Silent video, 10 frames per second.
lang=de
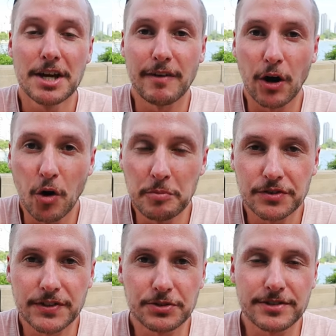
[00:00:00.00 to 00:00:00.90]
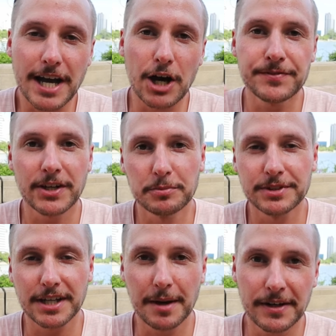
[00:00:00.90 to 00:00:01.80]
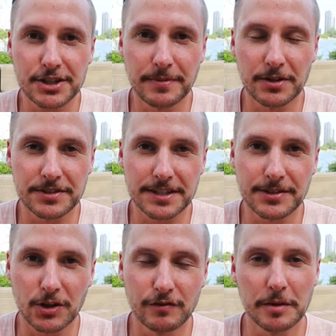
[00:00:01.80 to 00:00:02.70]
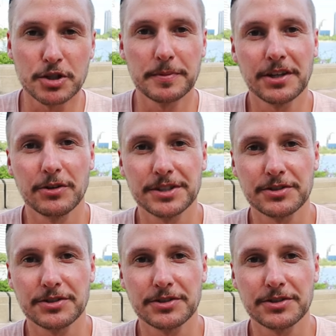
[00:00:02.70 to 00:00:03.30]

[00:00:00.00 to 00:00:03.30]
Warum und wieso diese Aufteilung mit den Kameras bei uns ist, da kommen wir aber später noch